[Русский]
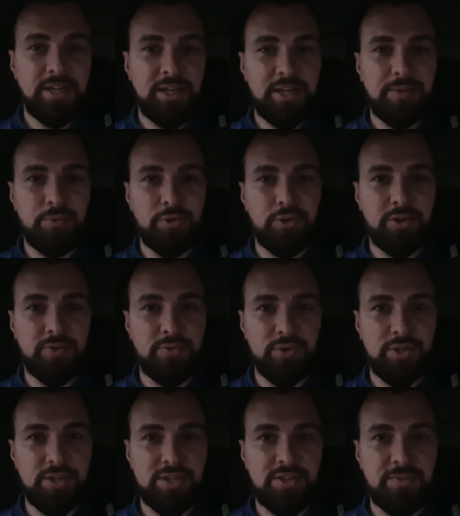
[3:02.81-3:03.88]
Ребенок
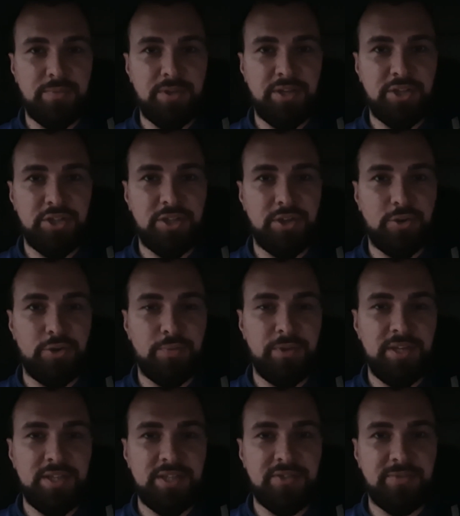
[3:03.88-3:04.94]
возрастом меньше трех
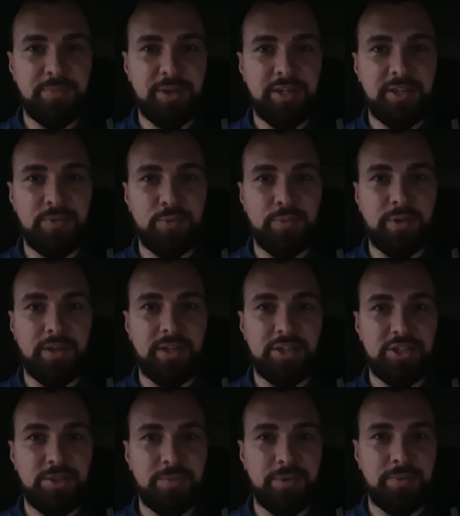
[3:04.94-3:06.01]
месяцев, поэтому
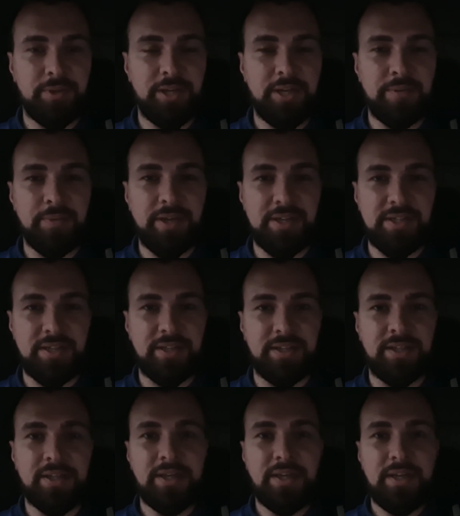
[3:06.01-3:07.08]
предложить мы были
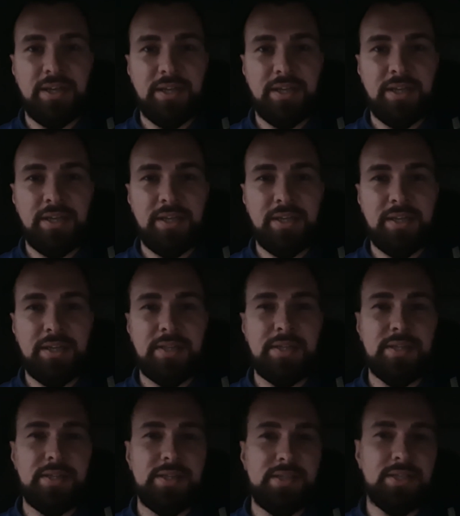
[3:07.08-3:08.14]
обязаны.
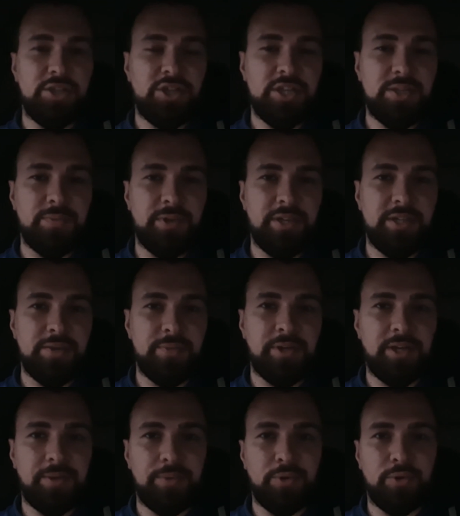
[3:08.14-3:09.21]
И сейчас мы едем к
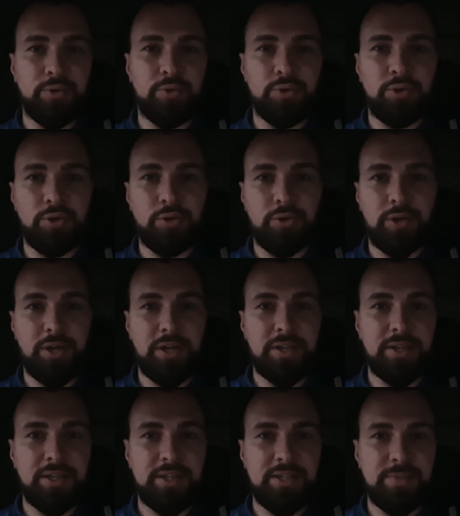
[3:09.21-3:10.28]
ребенку трех
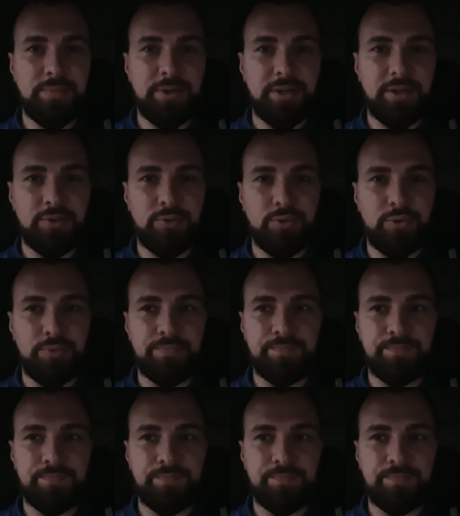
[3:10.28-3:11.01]
лет на температуру.